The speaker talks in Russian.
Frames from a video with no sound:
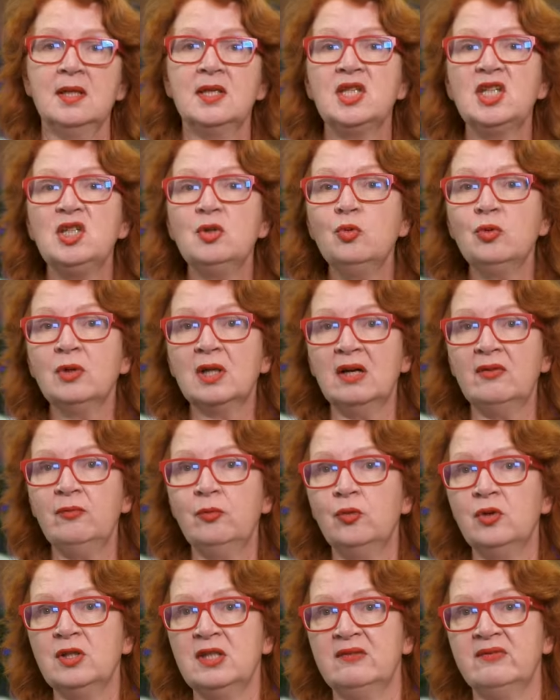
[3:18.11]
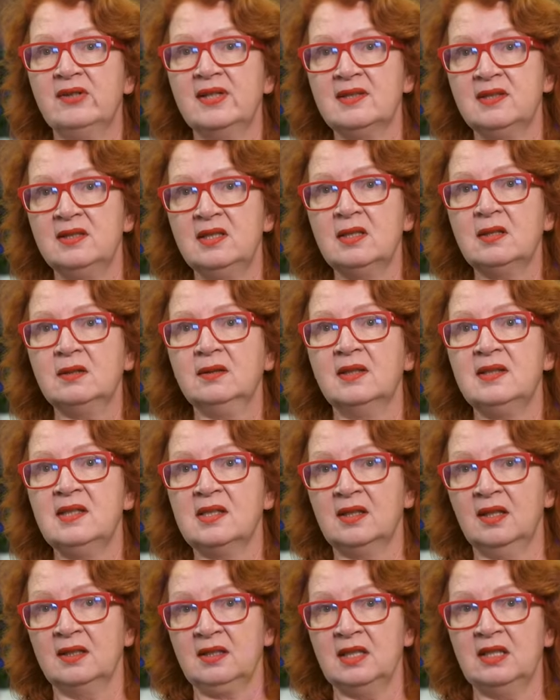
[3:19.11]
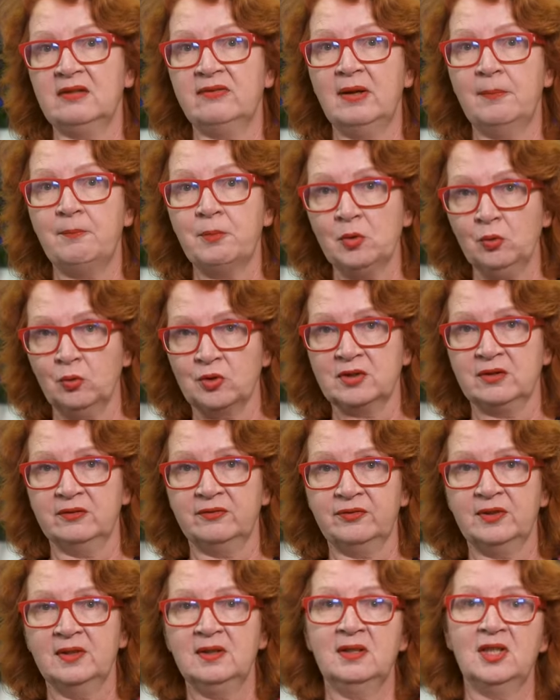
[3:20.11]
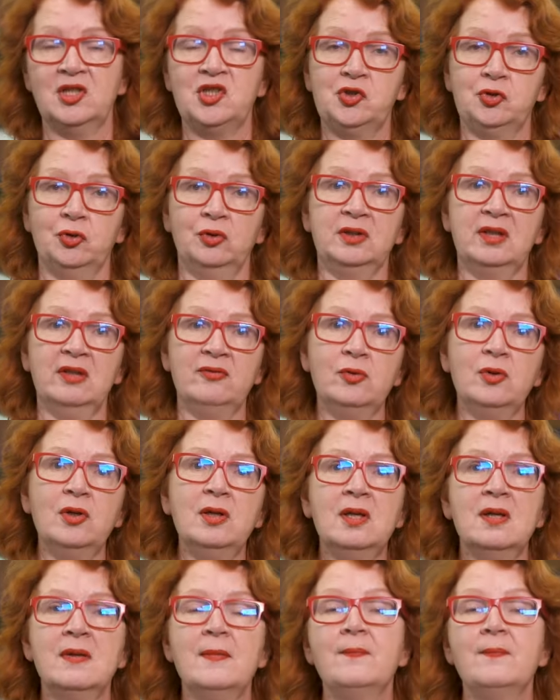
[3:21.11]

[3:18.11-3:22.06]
Ни у кого не возникло никаких вопросов насчет того,